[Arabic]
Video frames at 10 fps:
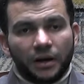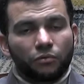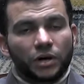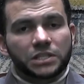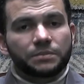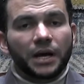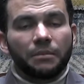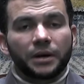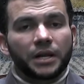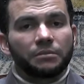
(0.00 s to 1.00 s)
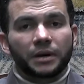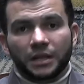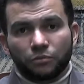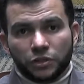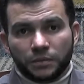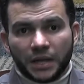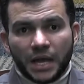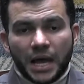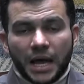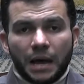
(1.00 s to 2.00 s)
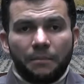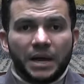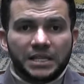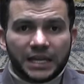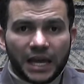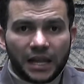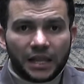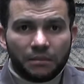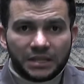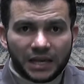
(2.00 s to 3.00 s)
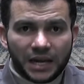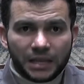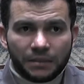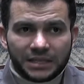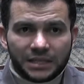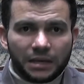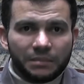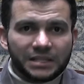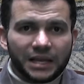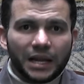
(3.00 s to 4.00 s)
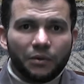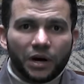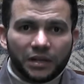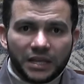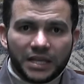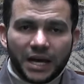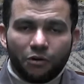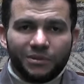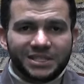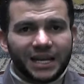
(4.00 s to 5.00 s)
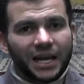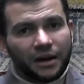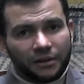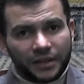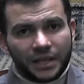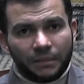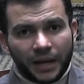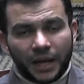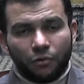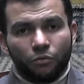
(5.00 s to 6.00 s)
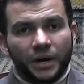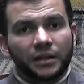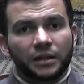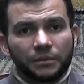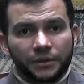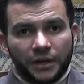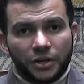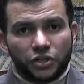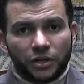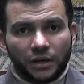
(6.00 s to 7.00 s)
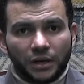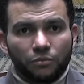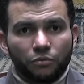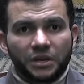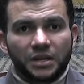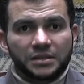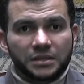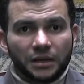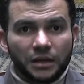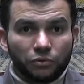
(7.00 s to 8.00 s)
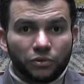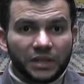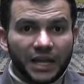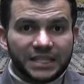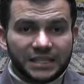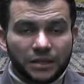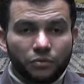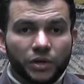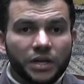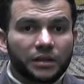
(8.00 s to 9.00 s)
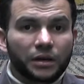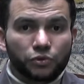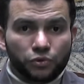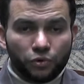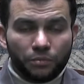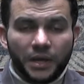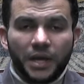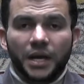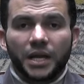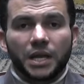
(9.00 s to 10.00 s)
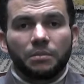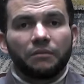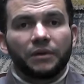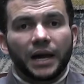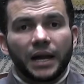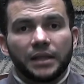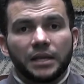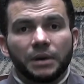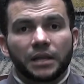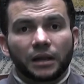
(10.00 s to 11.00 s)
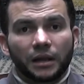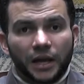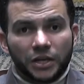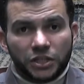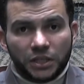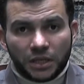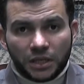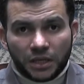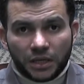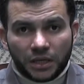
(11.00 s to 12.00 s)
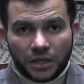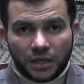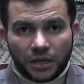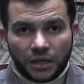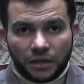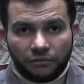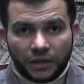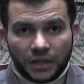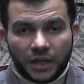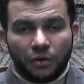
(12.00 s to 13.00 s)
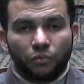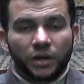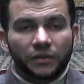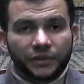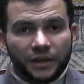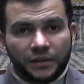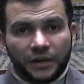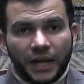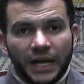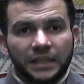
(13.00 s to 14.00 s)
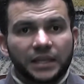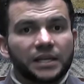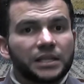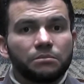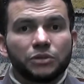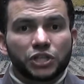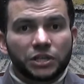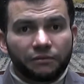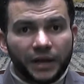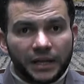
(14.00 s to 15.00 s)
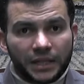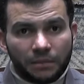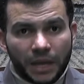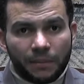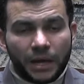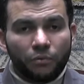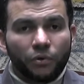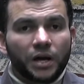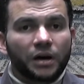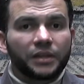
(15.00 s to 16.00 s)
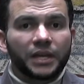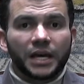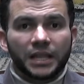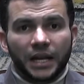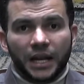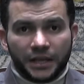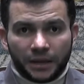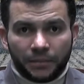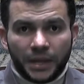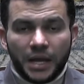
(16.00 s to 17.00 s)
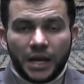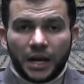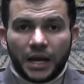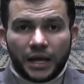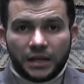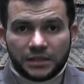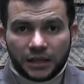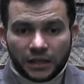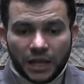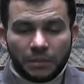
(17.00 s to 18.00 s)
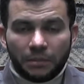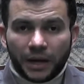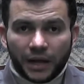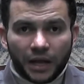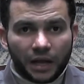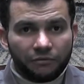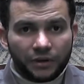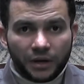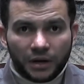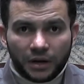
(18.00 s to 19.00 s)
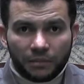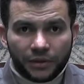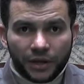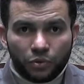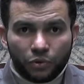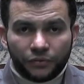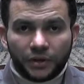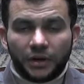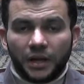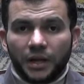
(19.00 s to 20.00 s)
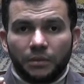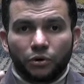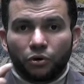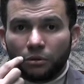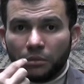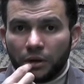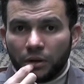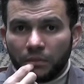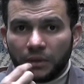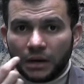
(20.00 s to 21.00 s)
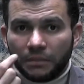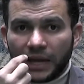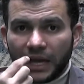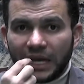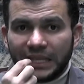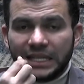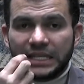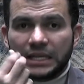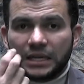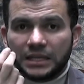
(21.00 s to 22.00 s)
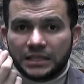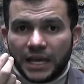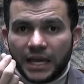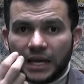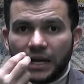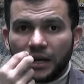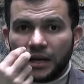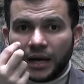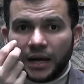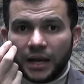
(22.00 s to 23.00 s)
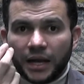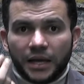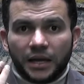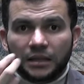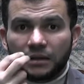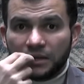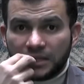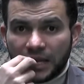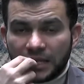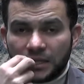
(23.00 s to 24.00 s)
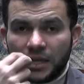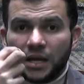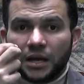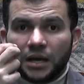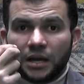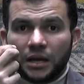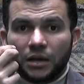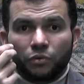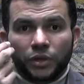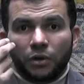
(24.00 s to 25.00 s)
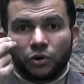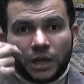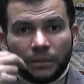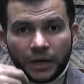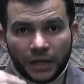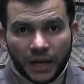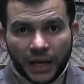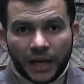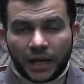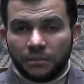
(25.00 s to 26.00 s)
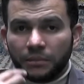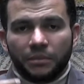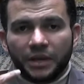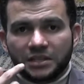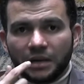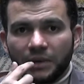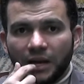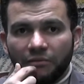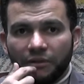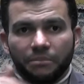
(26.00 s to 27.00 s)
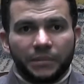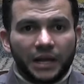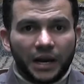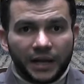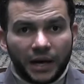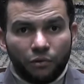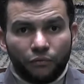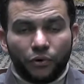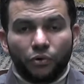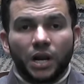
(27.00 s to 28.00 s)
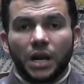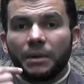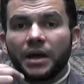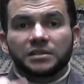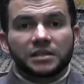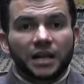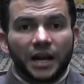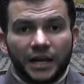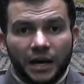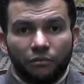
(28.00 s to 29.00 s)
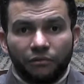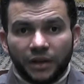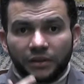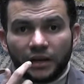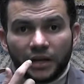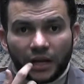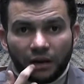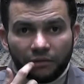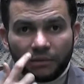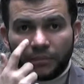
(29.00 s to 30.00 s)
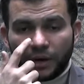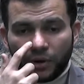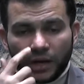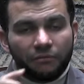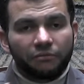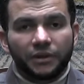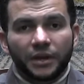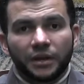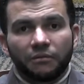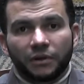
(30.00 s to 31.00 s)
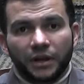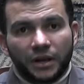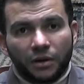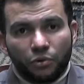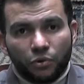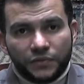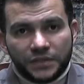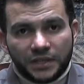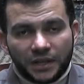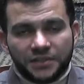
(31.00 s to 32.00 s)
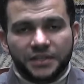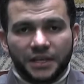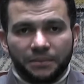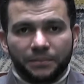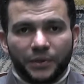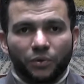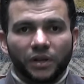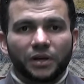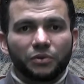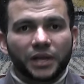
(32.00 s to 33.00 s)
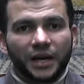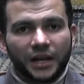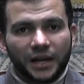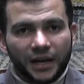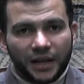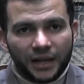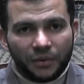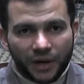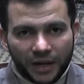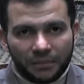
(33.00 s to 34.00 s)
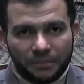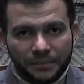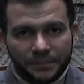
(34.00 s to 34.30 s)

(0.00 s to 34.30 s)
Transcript: لأنه أصبح مريض مرض مزمن أما إذا كانت المسألة دي بس هي مسألة وقتية أو مسألة عرضية معاه وبعد رمضان إن شاء الله ممكن صحته تتحسن ويقدر يصوم يبقى في الحالة دي ما يطلعش آه، فدية وينتظر حتى يتم الشفاء تماما ويقضي هذه هذه الأيام لكن استخدام البخاخة في نهار رمضان يفطر لأن بيخرج من من البخاخة دي آه، سائل على هيئة رذاذ آه، وده يعتبر علاج بيصل من الفم إلى الجوف وكل ما يصل إلى الجوف عن طريق الفم أو الأنف فإنه يفسد الصيام والله تعالى أعلى وأعلم